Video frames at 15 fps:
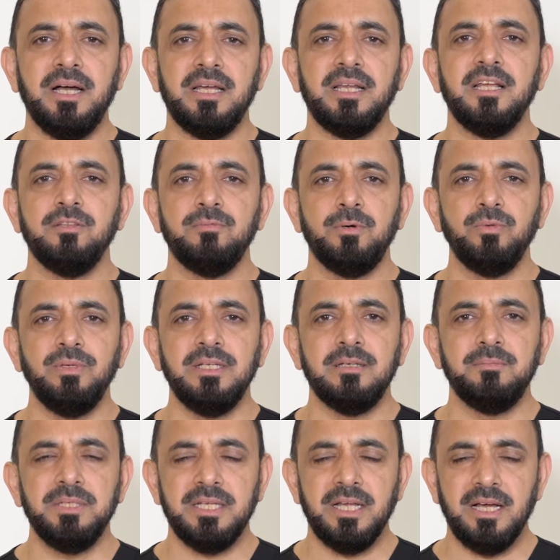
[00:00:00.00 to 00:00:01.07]
أعراض بولية
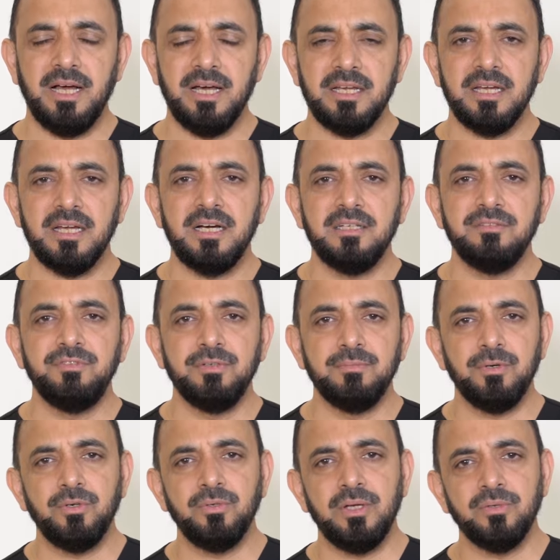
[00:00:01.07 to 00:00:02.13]
منها حرقان في
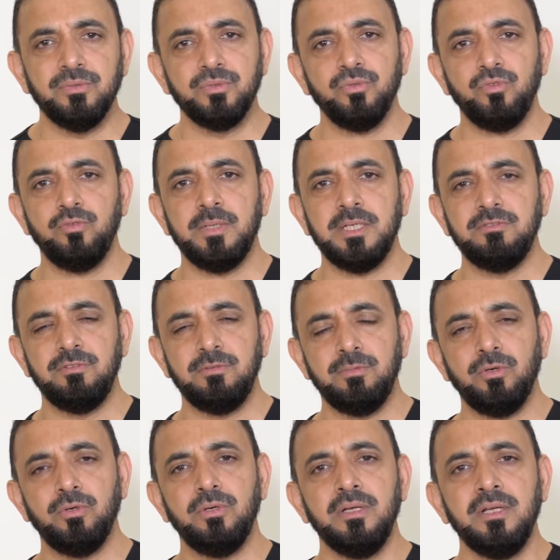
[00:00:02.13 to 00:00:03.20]
البول أو صعوبات في
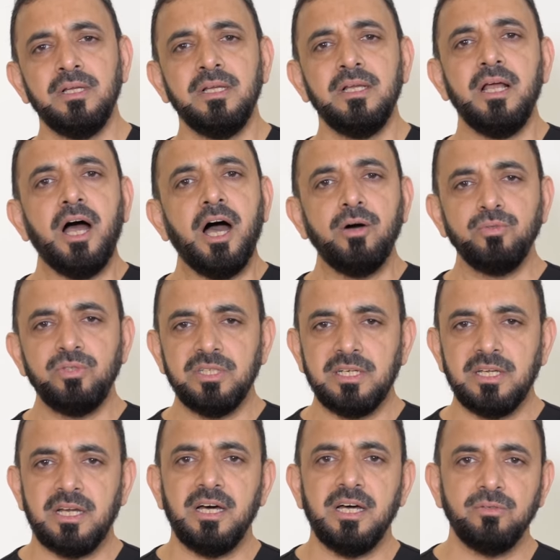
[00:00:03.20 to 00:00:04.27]
البول أو
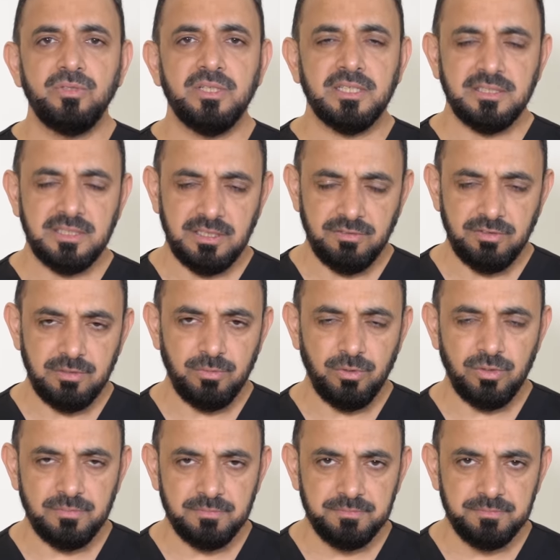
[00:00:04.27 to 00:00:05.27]
تكرار وتقطيع في البول